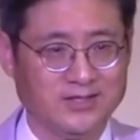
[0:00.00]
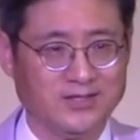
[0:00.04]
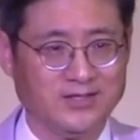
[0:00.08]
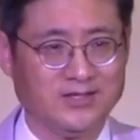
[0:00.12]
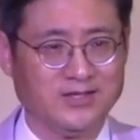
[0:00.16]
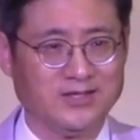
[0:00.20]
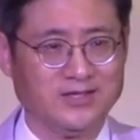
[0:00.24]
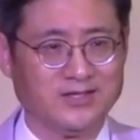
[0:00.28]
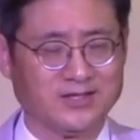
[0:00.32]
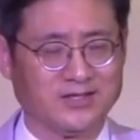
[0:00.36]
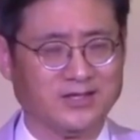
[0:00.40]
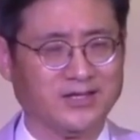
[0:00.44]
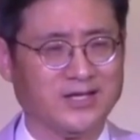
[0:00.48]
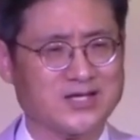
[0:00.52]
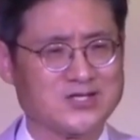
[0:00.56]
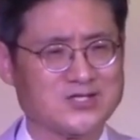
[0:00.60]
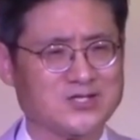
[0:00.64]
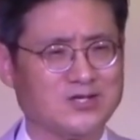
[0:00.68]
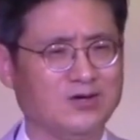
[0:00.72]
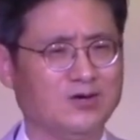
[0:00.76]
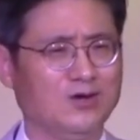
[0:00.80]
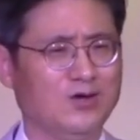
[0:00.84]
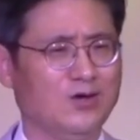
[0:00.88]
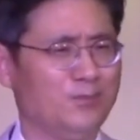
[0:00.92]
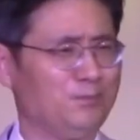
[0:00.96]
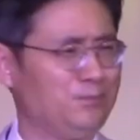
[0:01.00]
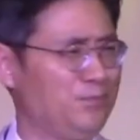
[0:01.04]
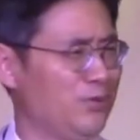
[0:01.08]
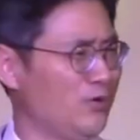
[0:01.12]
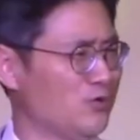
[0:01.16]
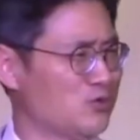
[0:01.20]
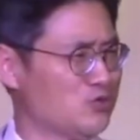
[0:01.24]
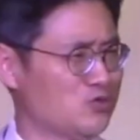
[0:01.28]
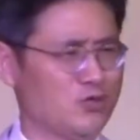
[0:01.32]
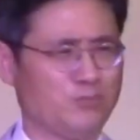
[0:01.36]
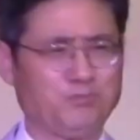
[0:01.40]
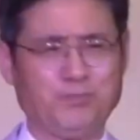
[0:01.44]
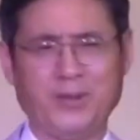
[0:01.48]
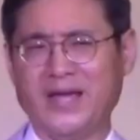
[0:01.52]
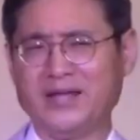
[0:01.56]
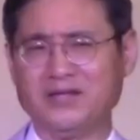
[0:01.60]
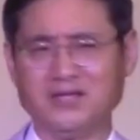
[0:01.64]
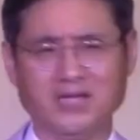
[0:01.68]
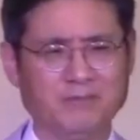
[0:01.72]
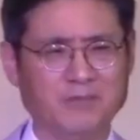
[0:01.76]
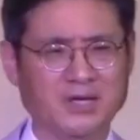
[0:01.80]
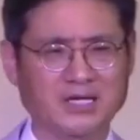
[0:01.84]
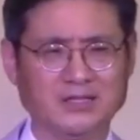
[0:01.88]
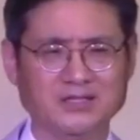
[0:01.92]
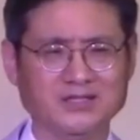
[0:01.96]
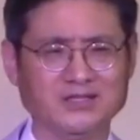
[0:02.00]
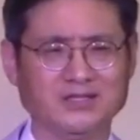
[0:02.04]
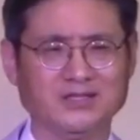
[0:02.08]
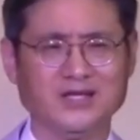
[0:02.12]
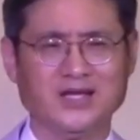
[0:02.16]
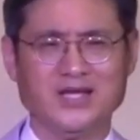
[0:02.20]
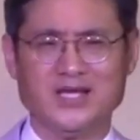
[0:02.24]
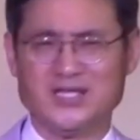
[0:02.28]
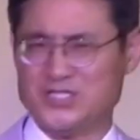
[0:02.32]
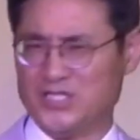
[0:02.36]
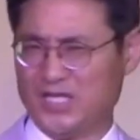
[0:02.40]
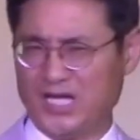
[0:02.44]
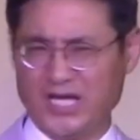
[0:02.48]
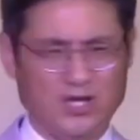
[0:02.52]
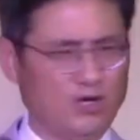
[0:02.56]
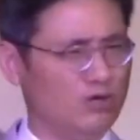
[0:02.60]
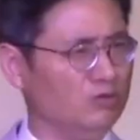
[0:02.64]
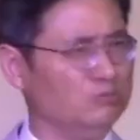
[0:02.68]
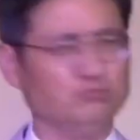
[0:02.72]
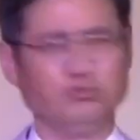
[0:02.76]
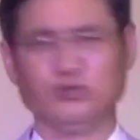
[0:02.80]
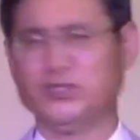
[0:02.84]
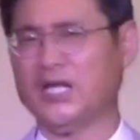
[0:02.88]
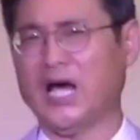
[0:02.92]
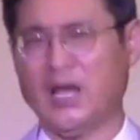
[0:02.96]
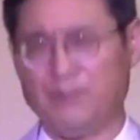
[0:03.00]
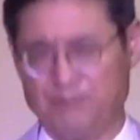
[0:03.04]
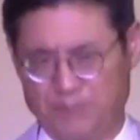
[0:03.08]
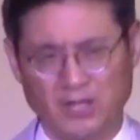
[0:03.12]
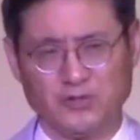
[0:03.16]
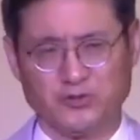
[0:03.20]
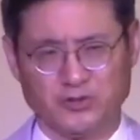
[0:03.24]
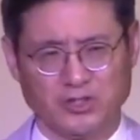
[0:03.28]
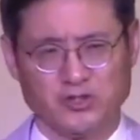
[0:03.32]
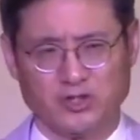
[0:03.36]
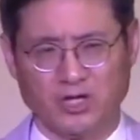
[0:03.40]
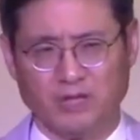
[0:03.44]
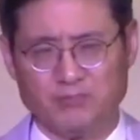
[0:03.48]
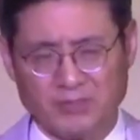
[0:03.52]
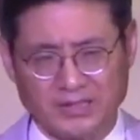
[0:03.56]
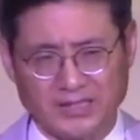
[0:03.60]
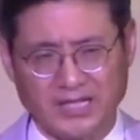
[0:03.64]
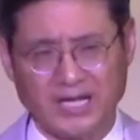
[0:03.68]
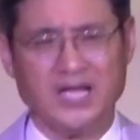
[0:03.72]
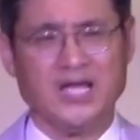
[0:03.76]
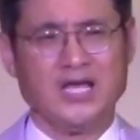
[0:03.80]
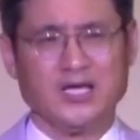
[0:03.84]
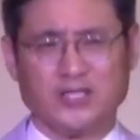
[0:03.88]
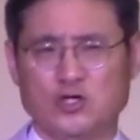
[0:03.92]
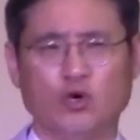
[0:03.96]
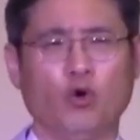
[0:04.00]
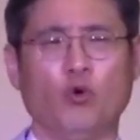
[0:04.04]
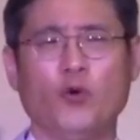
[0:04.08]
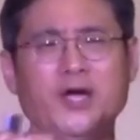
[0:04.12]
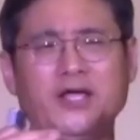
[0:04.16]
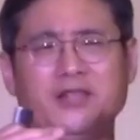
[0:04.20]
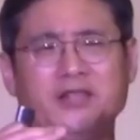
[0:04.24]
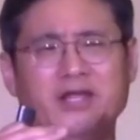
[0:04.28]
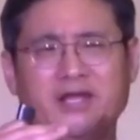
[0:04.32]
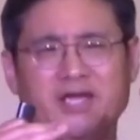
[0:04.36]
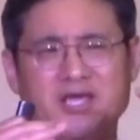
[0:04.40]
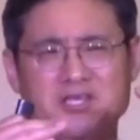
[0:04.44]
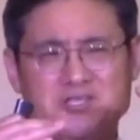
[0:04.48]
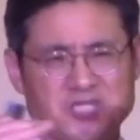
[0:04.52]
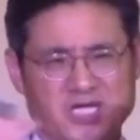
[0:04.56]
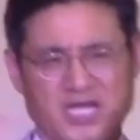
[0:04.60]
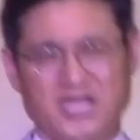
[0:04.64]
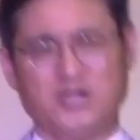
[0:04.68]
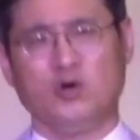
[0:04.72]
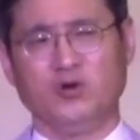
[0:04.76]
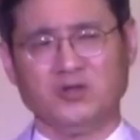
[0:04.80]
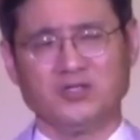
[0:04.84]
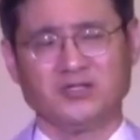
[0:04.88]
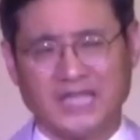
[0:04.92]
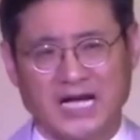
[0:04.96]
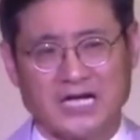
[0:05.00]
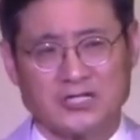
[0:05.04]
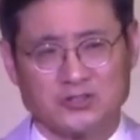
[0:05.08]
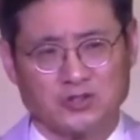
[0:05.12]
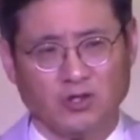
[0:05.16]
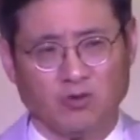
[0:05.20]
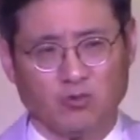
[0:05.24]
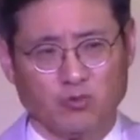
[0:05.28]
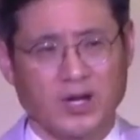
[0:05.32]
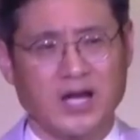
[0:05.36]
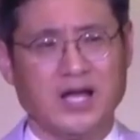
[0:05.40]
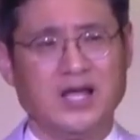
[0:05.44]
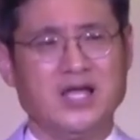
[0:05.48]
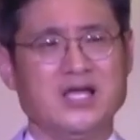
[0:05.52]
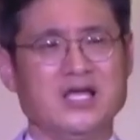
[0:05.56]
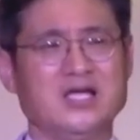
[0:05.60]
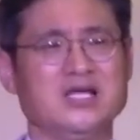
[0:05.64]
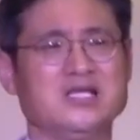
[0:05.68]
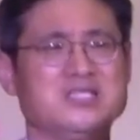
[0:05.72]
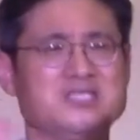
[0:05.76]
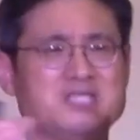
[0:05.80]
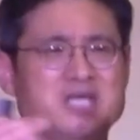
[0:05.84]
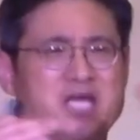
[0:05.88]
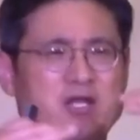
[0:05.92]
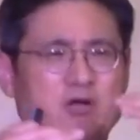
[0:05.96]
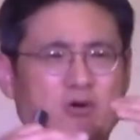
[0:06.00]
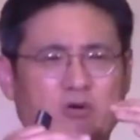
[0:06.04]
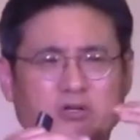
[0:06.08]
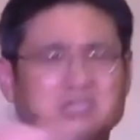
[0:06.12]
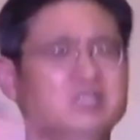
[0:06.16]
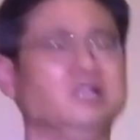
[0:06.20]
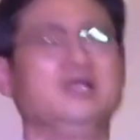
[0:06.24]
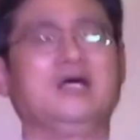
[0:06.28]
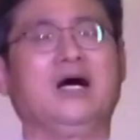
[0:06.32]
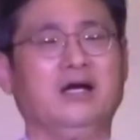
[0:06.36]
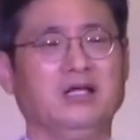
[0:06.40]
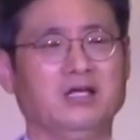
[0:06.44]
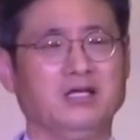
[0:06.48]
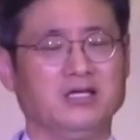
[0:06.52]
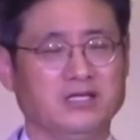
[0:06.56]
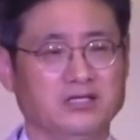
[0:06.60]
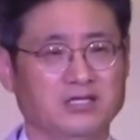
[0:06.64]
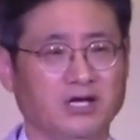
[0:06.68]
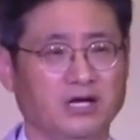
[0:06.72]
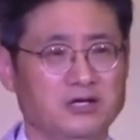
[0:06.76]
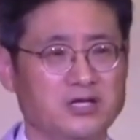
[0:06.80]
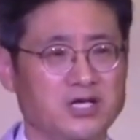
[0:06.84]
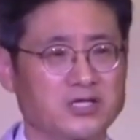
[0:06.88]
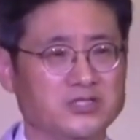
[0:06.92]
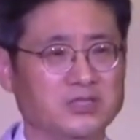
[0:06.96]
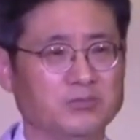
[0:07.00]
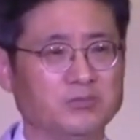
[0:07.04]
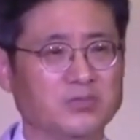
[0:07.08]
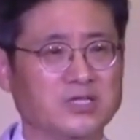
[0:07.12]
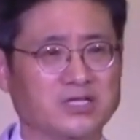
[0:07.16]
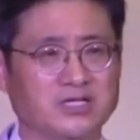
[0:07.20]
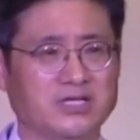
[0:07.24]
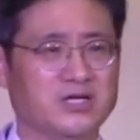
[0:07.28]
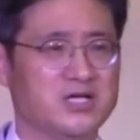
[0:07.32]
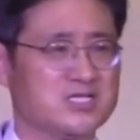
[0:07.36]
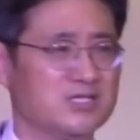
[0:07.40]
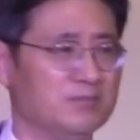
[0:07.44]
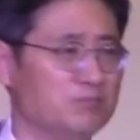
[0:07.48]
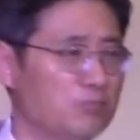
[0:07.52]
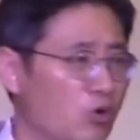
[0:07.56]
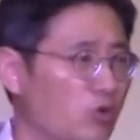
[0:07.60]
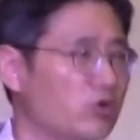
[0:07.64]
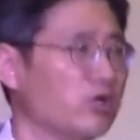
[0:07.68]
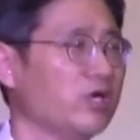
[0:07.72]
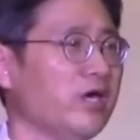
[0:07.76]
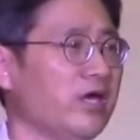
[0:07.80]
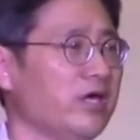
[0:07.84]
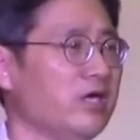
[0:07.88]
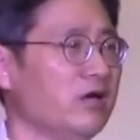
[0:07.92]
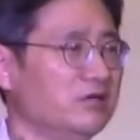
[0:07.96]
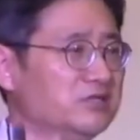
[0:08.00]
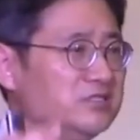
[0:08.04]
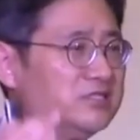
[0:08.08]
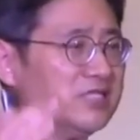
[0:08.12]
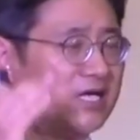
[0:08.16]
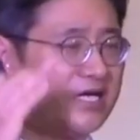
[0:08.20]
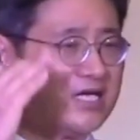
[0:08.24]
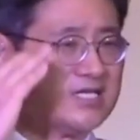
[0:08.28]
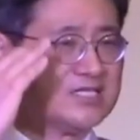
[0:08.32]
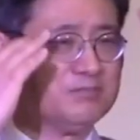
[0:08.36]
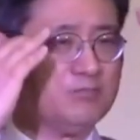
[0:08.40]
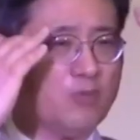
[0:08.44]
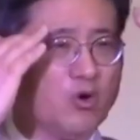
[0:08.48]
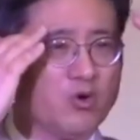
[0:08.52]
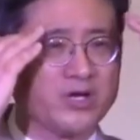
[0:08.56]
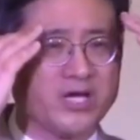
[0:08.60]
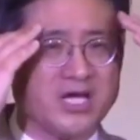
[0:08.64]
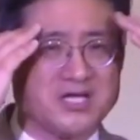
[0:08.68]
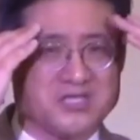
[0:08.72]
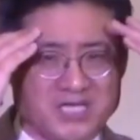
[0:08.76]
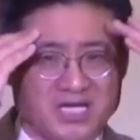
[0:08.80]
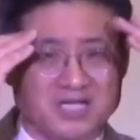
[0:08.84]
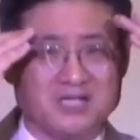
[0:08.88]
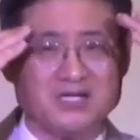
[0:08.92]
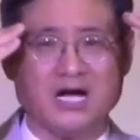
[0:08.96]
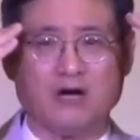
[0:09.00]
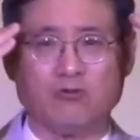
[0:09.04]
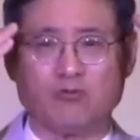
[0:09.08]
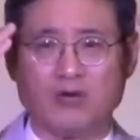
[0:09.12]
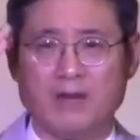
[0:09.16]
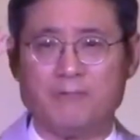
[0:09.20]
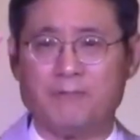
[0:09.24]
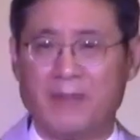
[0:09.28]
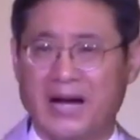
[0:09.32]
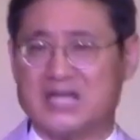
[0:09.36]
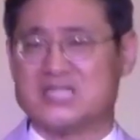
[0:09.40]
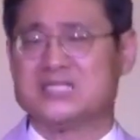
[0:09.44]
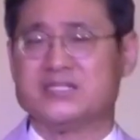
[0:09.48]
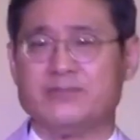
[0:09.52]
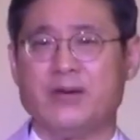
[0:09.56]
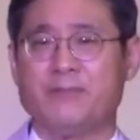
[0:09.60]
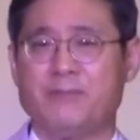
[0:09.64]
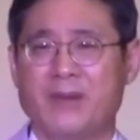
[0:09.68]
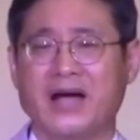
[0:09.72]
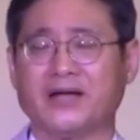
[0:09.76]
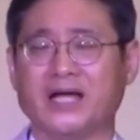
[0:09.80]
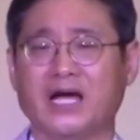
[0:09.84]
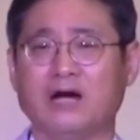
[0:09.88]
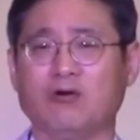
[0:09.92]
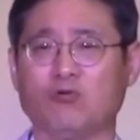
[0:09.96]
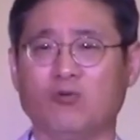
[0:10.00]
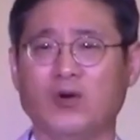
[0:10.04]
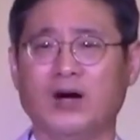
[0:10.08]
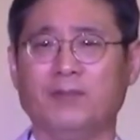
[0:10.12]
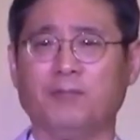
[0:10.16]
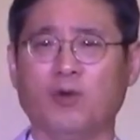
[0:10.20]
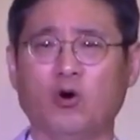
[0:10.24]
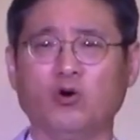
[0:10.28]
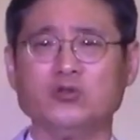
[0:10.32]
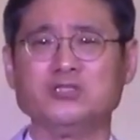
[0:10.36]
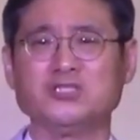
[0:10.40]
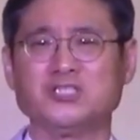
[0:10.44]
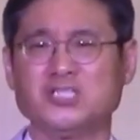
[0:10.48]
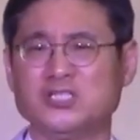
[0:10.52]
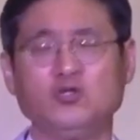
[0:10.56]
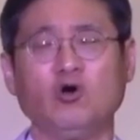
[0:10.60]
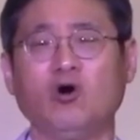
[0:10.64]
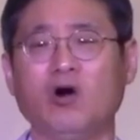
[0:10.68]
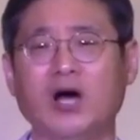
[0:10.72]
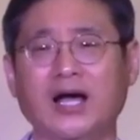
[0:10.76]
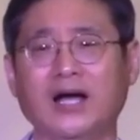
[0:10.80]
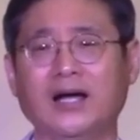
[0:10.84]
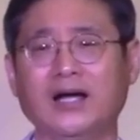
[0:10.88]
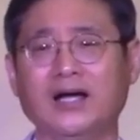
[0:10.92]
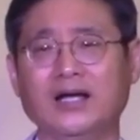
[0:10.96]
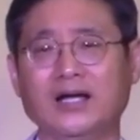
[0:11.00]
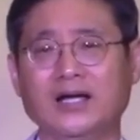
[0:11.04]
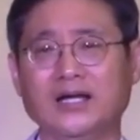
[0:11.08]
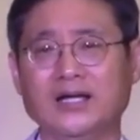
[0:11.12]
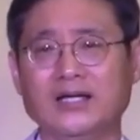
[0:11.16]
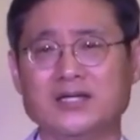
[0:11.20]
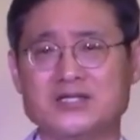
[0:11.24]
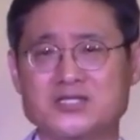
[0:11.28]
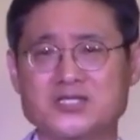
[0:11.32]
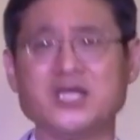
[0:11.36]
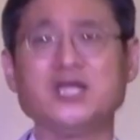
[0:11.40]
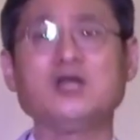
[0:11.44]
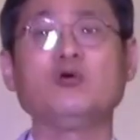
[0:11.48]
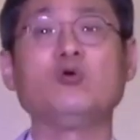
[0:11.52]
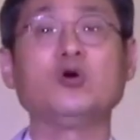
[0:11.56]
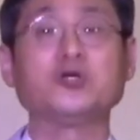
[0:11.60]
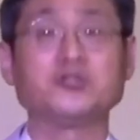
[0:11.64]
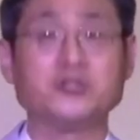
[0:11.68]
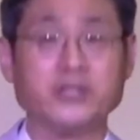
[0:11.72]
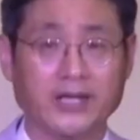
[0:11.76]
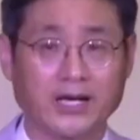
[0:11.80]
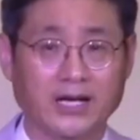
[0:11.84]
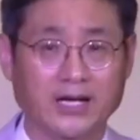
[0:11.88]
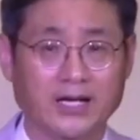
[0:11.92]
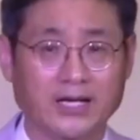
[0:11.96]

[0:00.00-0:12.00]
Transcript: 그래서 포스트 팬데믹은 새로운 무대가 펼쳐질 겁니다. 교회들에게 새로운 각성과 새로운 열려짐. 그래서 목회 현장에서 목회 생각과 말씀의 방향과 모든 기도가 새로워져야